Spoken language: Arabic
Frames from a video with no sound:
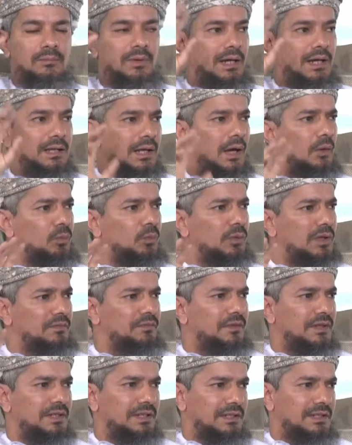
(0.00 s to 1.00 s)
ما أول
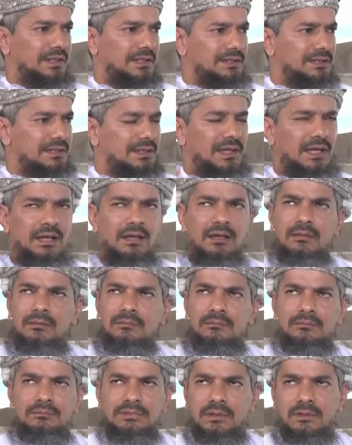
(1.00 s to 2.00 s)
فريضة
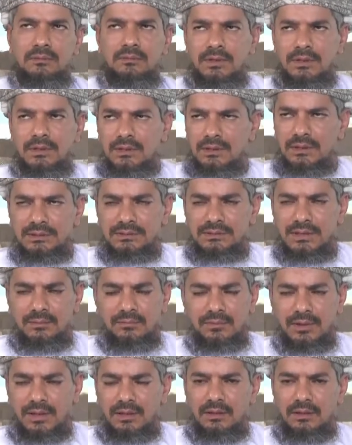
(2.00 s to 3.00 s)
هل بسبب هذه الأصنام
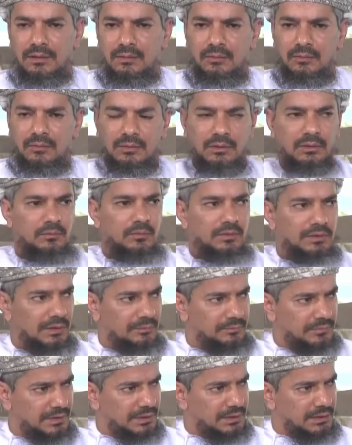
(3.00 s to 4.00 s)
قال له اعبد
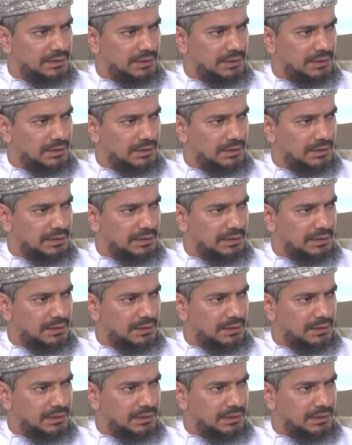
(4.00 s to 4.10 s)
ربك